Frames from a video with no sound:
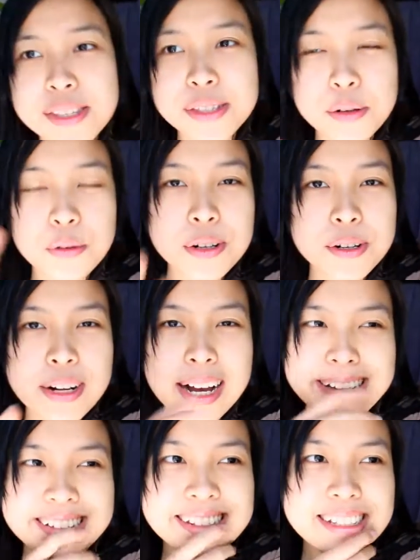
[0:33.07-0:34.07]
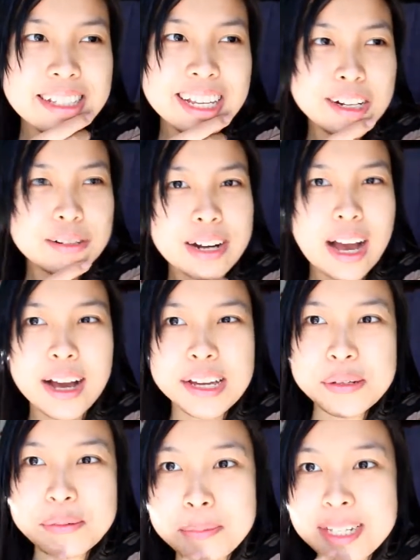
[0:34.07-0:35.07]
Siguro guys, hindi ko na
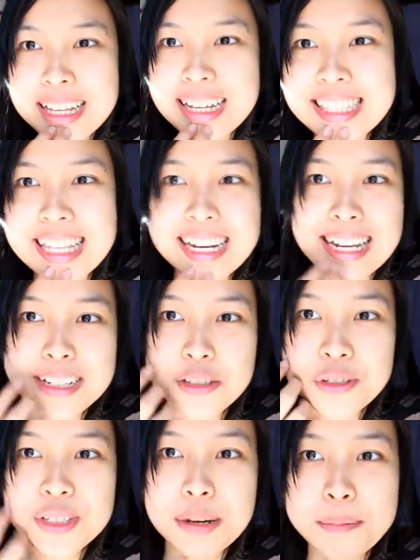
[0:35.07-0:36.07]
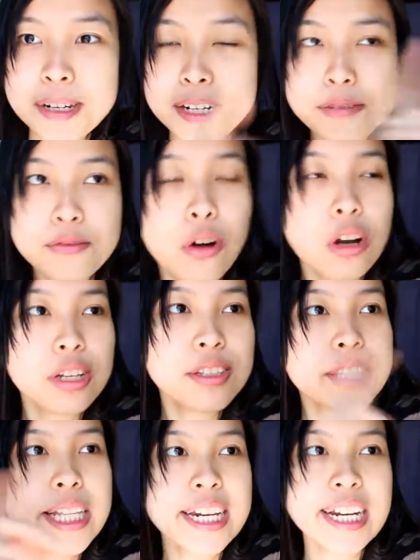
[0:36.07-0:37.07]
kayo madadala dun sa
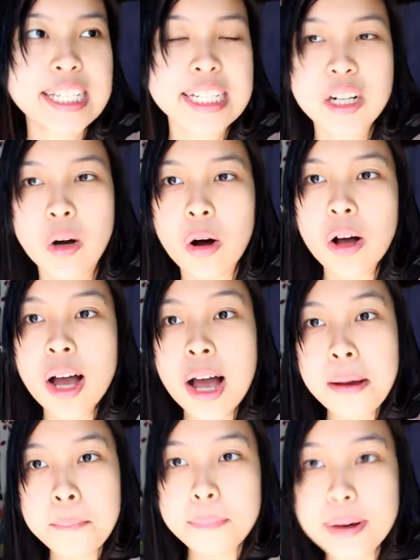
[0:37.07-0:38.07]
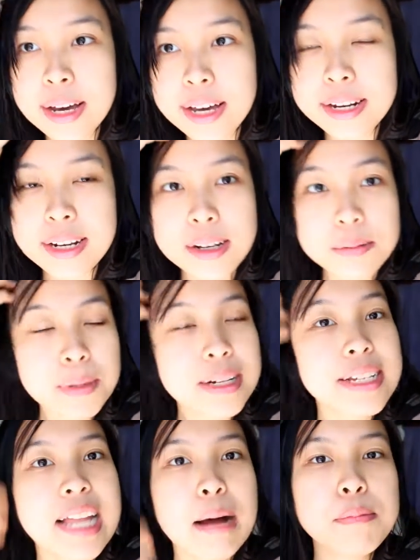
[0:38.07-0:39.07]
pinag-volunteeran ko, but
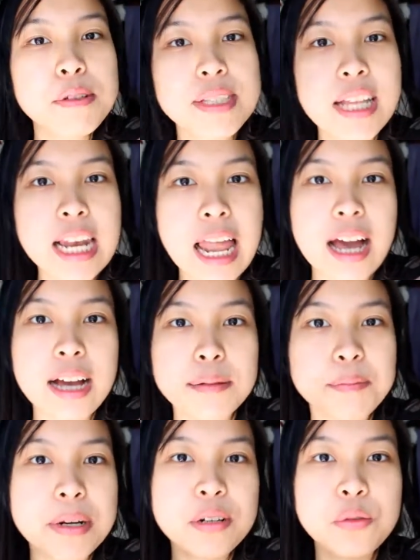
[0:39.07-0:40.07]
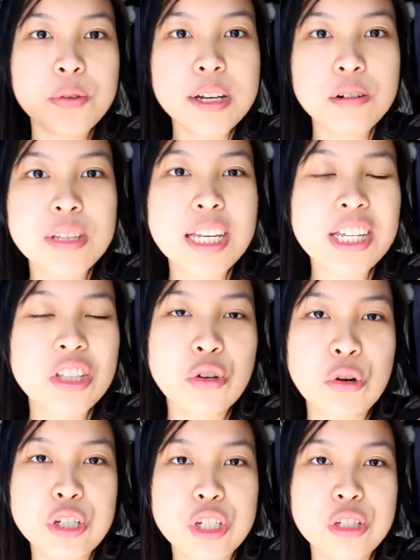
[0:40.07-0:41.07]
pagkatapos na lang, pag uwi ko
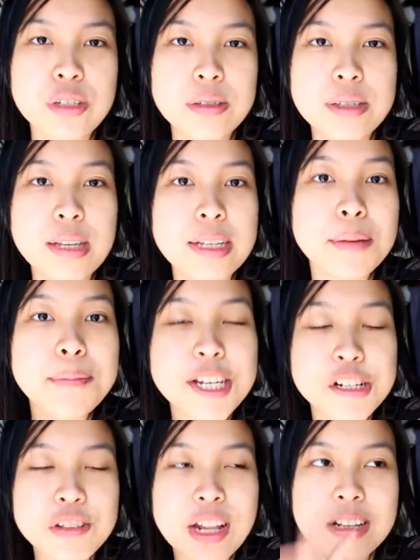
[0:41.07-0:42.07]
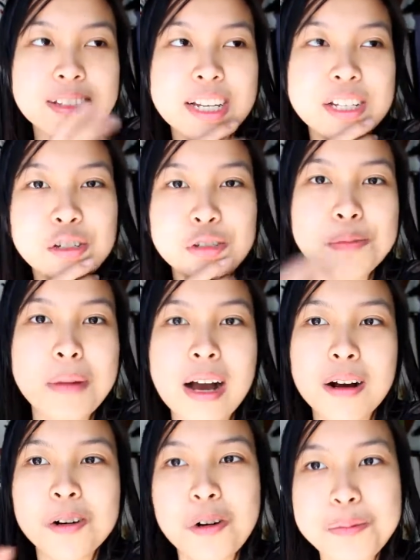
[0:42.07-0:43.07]
dito, sasabihin ko nang sa inyo yung
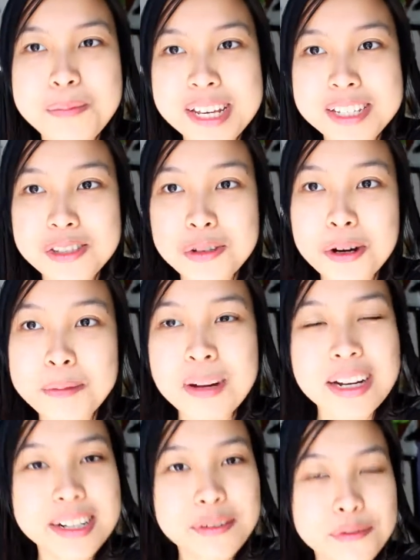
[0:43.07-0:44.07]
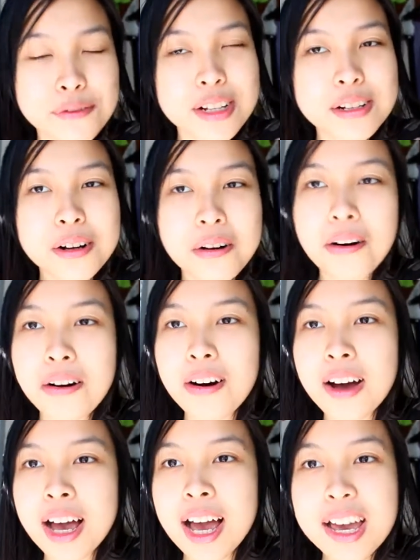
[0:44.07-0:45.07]
mga comments or mga na-feel
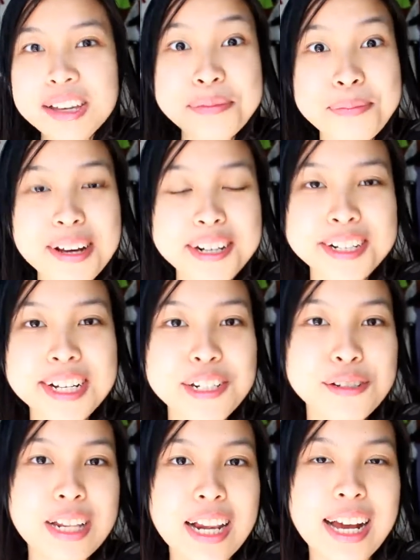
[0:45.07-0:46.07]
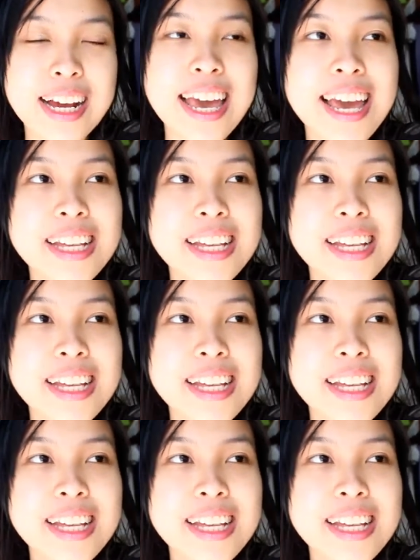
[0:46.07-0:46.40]
ko, yung parang ganun lang.